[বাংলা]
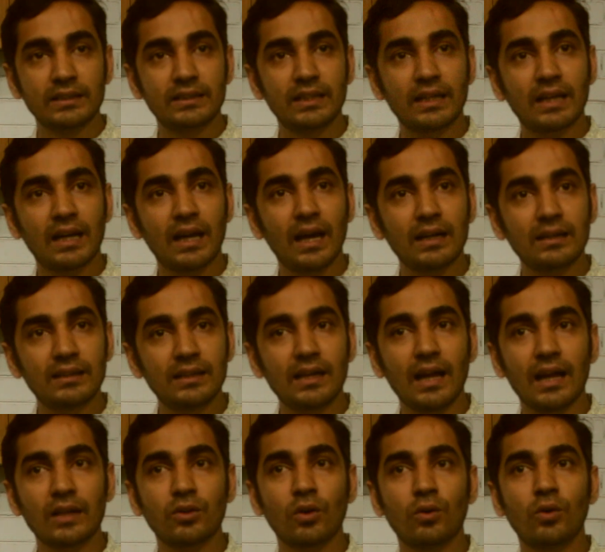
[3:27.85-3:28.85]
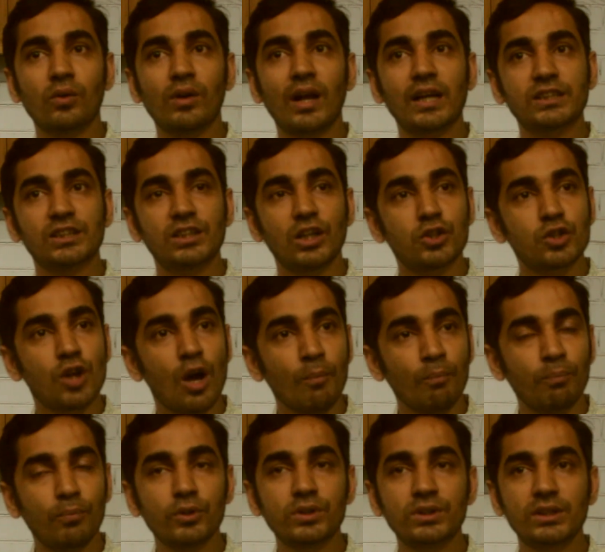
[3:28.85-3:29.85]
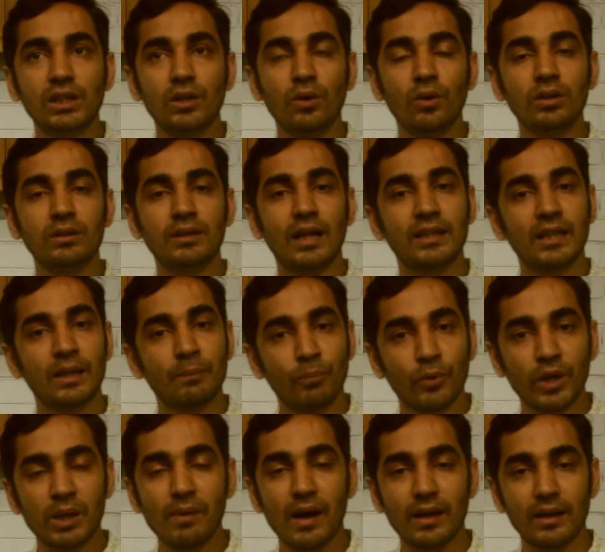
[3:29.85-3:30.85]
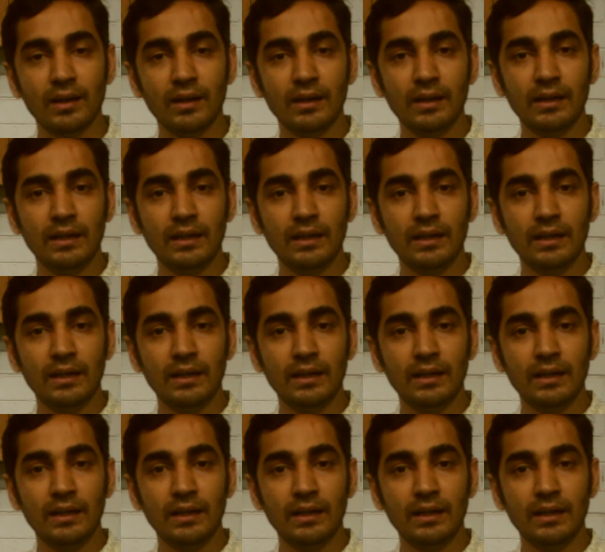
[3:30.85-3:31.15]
শিক্ষার্থীরা তখন রাষ্ট্রের সম্পদ ছিল তাদের পরিবার